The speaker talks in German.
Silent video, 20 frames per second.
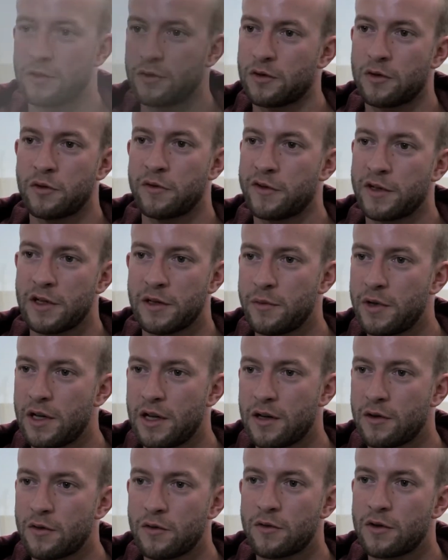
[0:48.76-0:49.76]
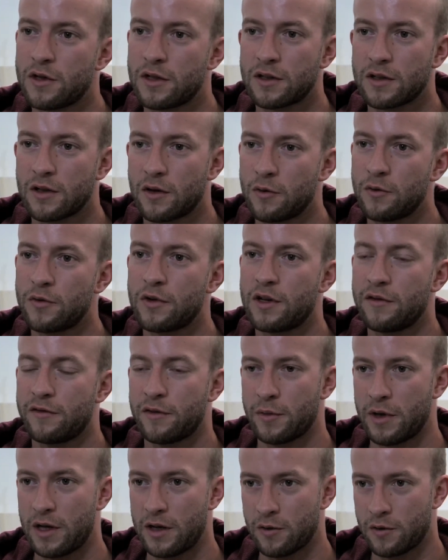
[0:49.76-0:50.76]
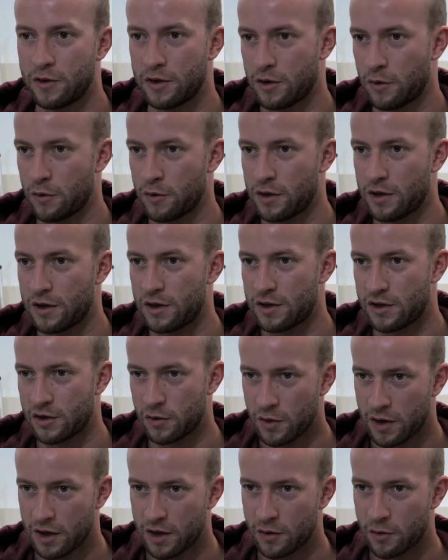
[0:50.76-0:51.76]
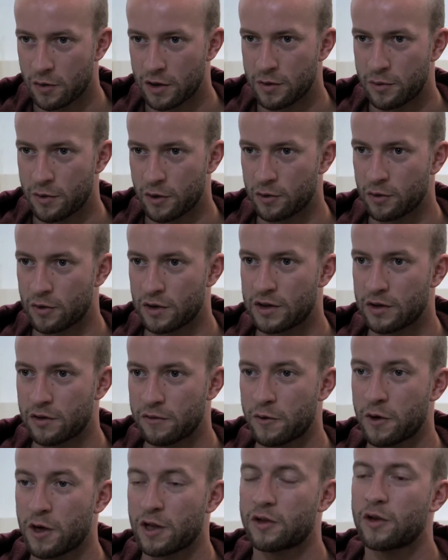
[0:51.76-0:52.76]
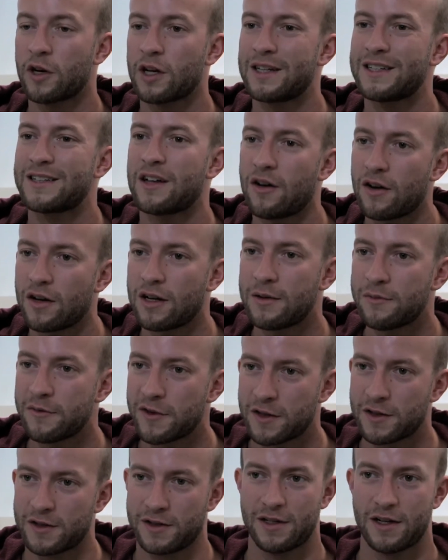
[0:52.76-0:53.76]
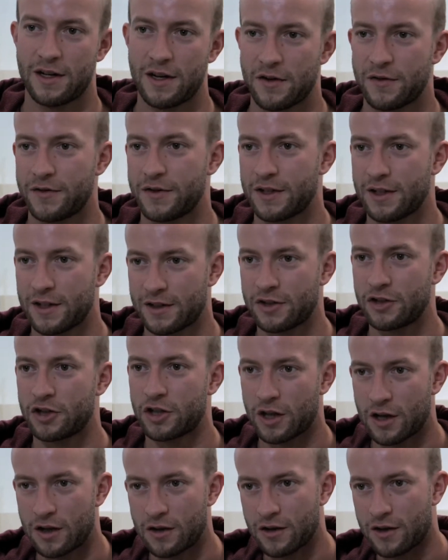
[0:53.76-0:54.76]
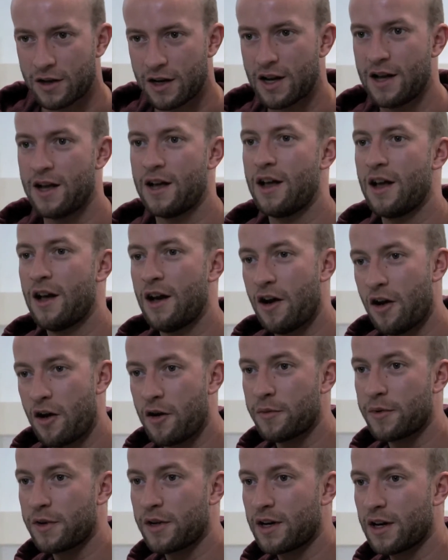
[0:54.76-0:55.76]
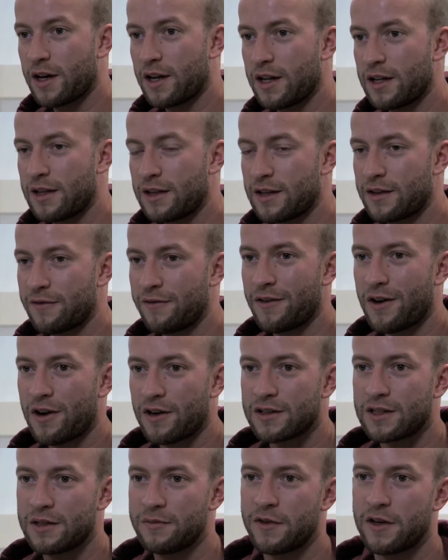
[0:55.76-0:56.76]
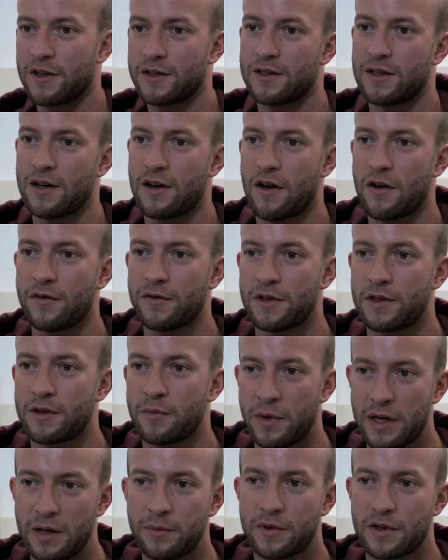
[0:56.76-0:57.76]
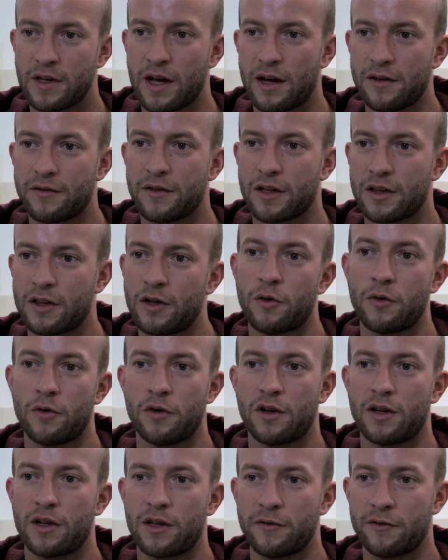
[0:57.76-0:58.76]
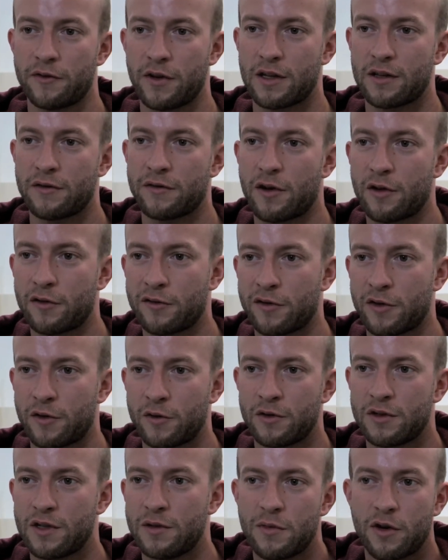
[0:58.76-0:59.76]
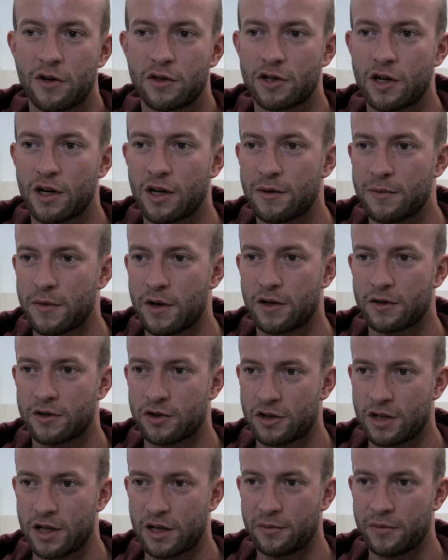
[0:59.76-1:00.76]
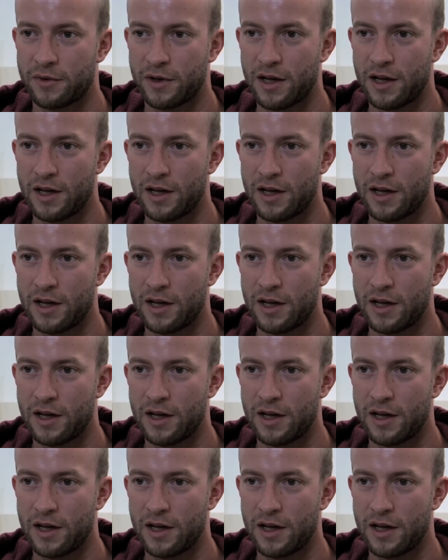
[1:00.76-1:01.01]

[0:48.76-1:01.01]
noch so viele Millionen, Hunderte von Millionen Tonnen dazukommen in der Produktion, wo natürlich nicht alle im Wasser landen, das ist klar. Aber was im Wasser landet, bleibt einfach dort. Auf jeden Fall für unsere menschlichen Maßstäbe